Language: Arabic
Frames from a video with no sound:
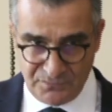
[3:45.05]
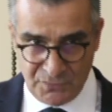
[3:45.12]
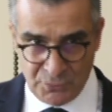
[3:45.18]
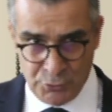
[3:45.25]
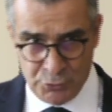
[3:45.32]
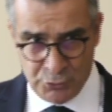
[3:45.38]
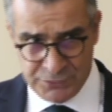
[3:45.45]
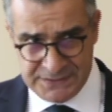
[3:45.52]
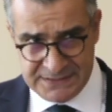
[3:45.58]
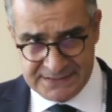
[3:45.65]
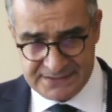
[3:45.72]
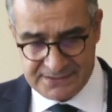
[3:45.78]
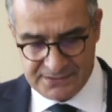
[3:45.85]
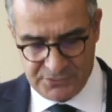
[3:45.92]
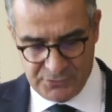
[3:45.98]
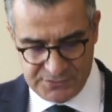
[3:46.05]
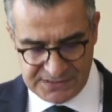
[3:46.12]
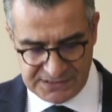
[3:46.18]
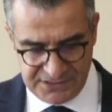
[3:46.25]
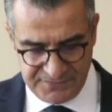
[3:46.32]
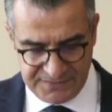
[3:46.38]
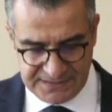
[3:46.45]
هذه
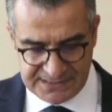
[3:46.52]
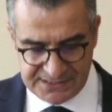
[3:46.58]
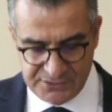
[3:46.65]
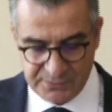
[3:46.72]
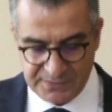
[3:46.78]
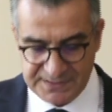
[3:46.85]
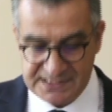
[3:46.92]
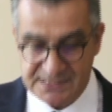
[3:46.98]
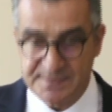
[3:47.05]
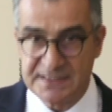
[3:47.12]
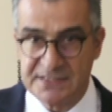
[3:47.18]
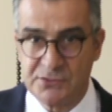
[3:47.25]
القاية